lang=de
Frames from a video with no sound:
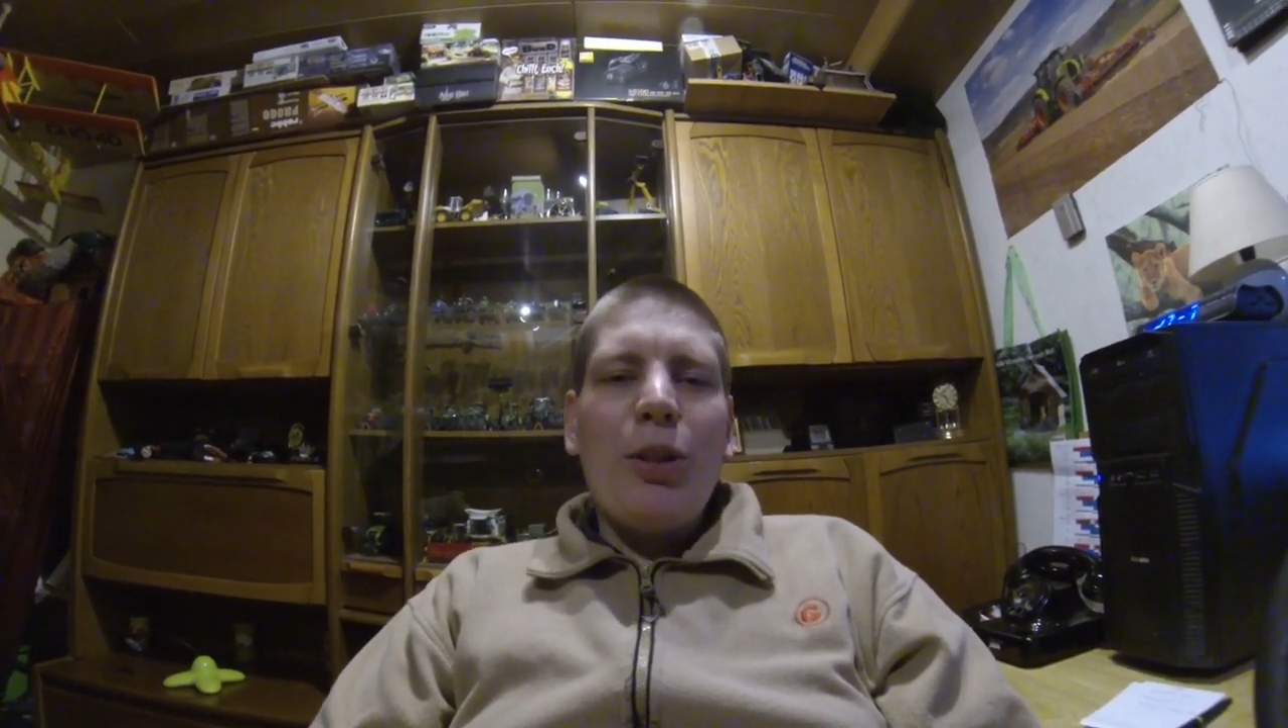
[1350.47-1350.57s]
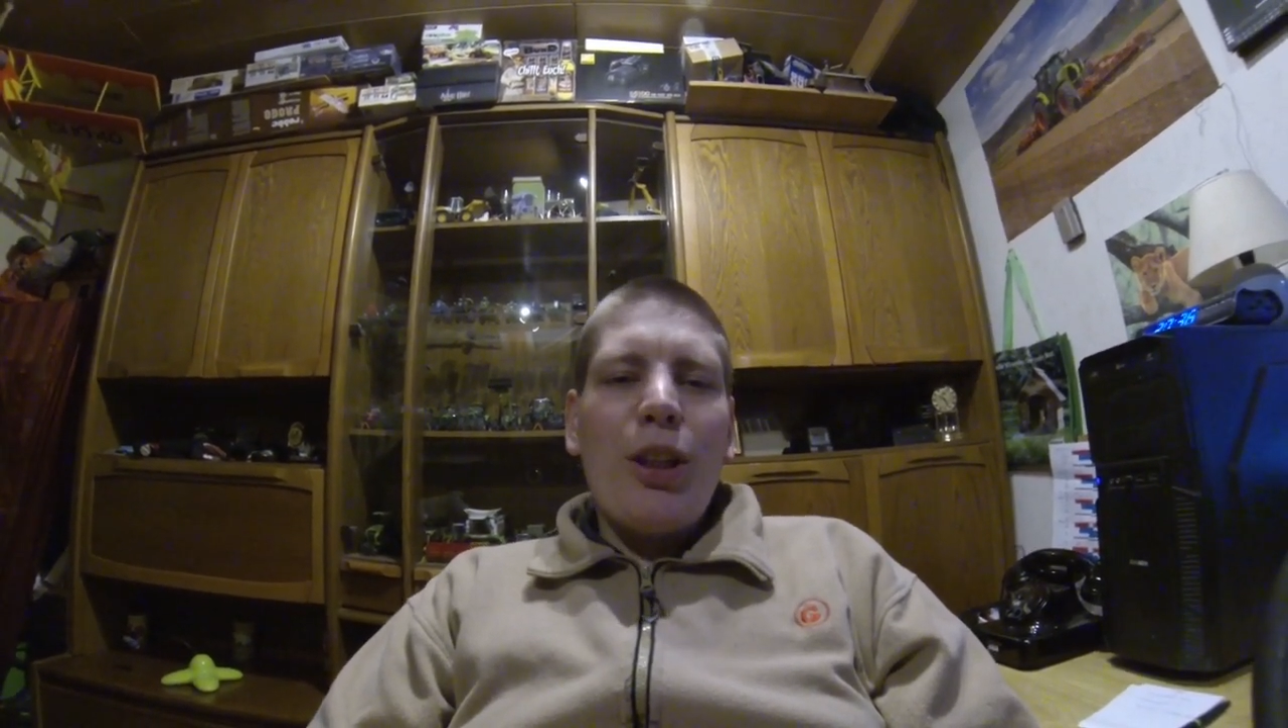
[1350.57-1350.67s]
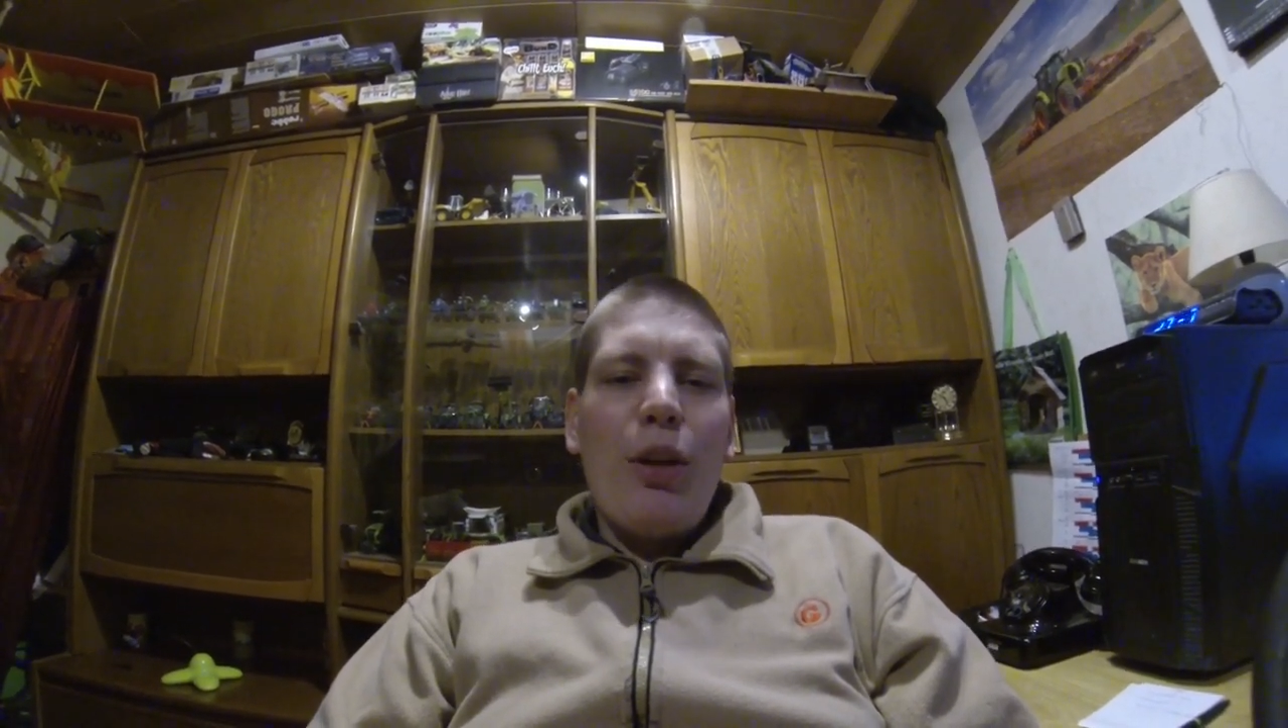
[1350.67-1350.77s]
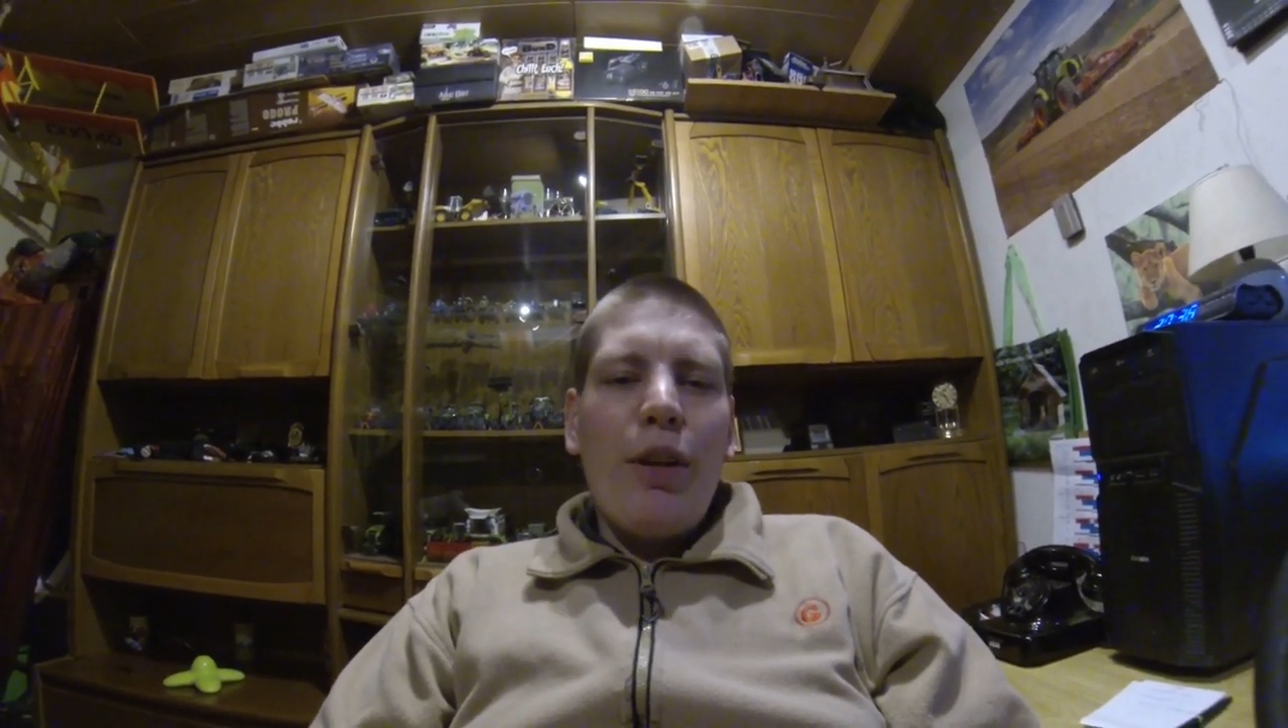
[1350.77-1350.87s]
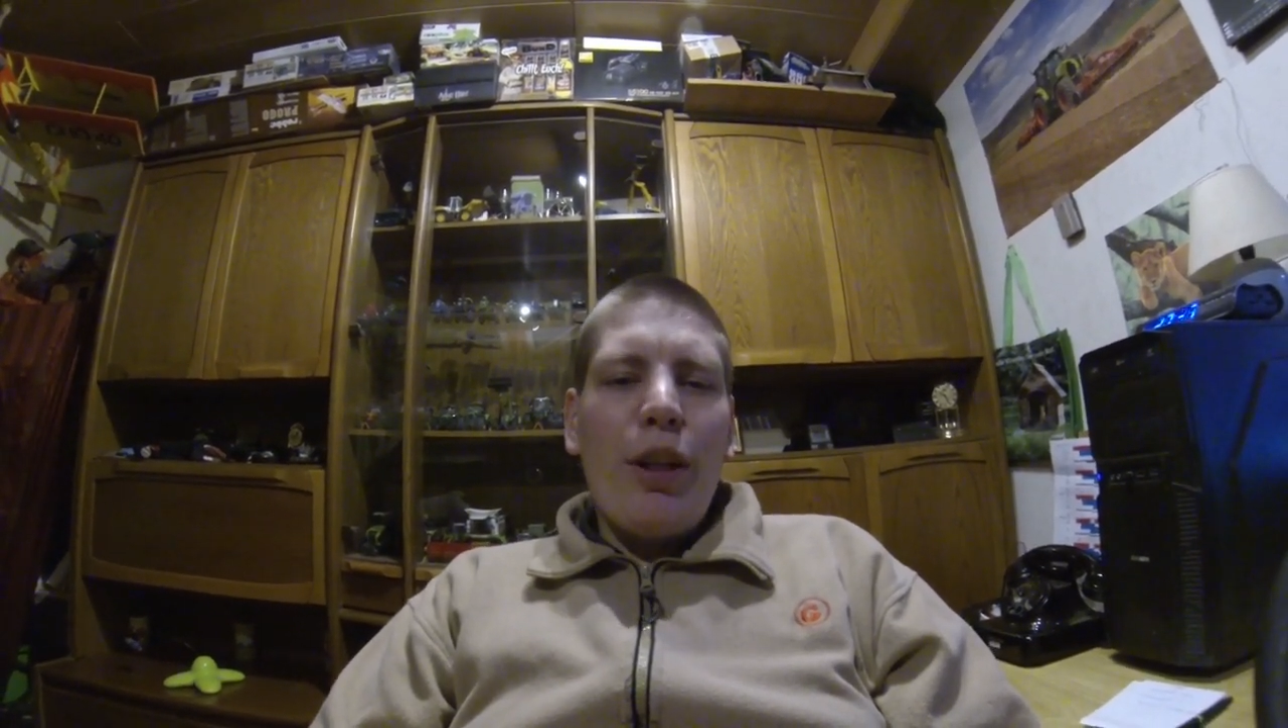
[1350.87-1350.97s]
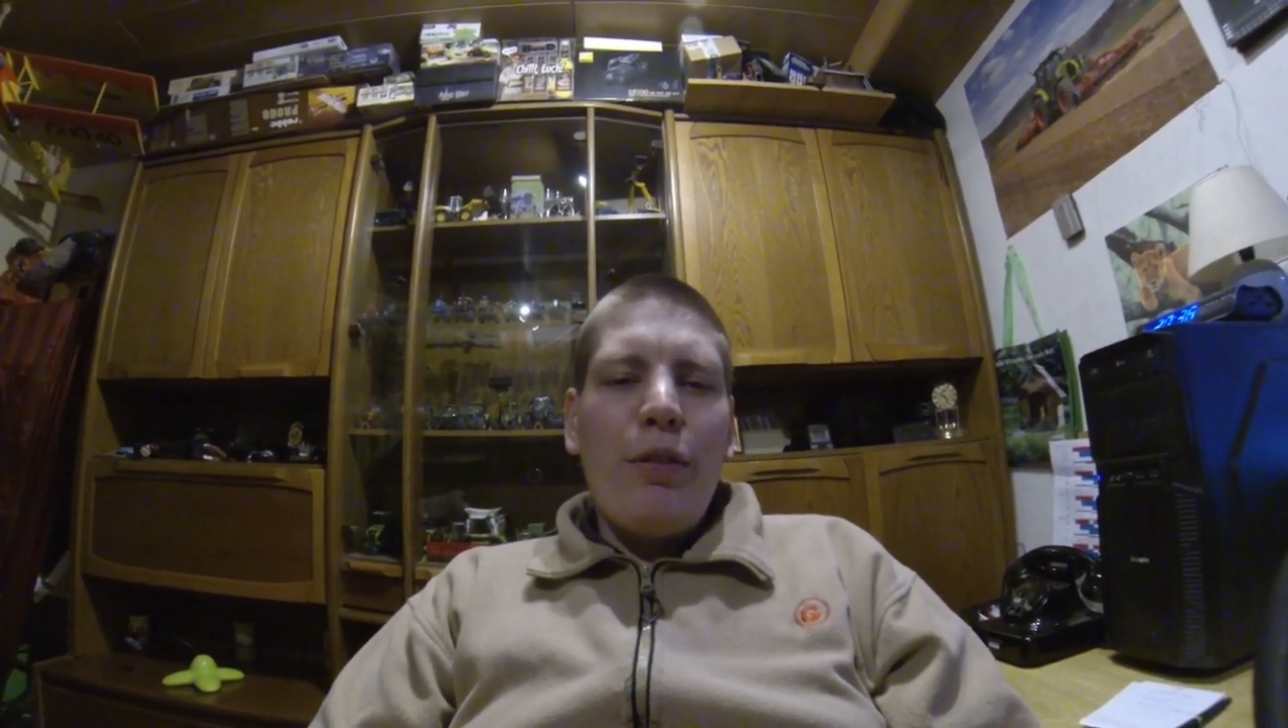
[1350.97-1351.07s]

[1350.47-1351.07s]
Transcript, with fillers: euch auf alle